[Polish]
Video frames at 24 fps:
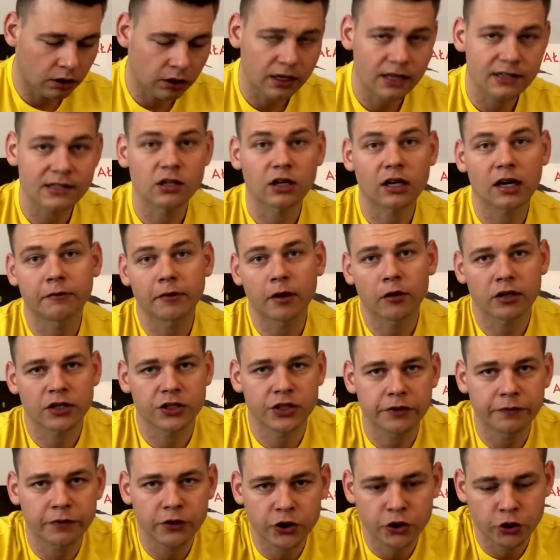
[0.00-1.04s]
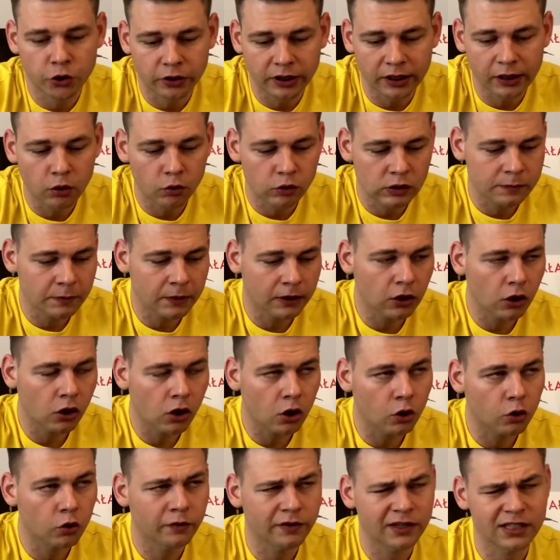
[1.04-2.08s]
Jest to kawałek z 98
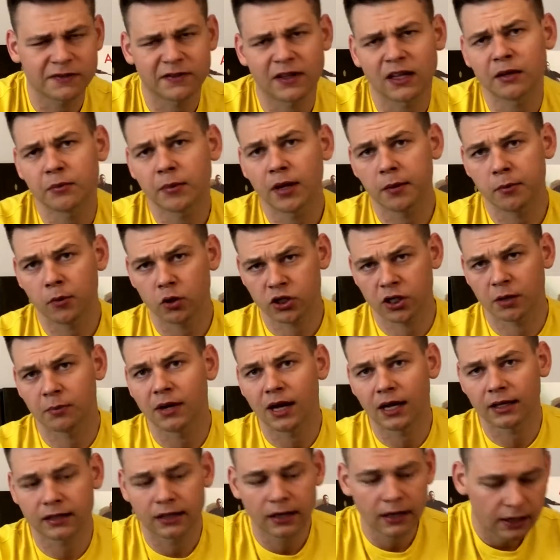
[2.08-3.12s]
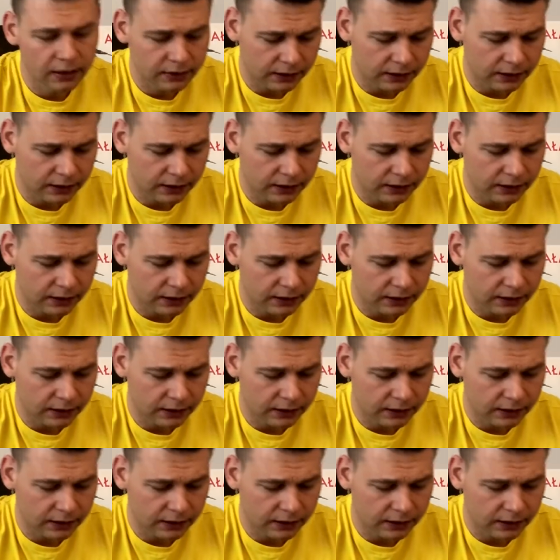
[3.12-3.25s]
roku, więc wtedy miałem 8 lat.